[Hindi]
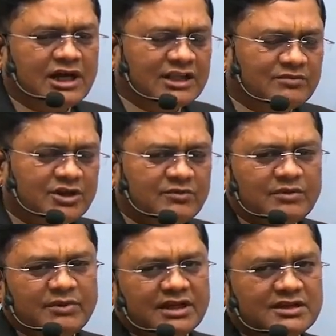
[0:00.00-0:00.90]
आत्मनिर्भर
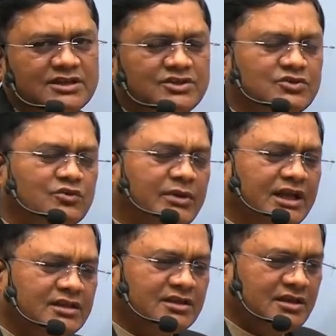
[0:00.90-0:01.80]
भारत की जो
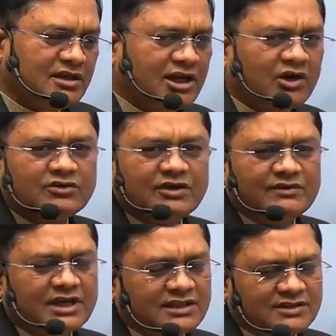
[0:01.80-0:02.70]
भारत के गांव के
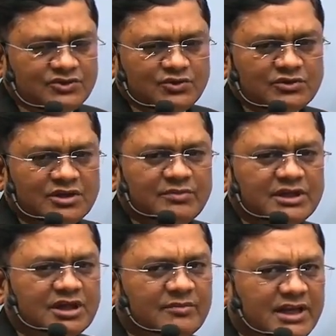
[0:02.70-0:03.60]
विकास की जो उनकी
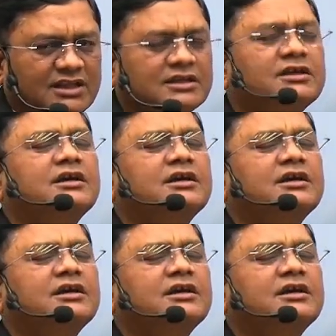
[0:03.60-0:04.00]
परिकल्पना थी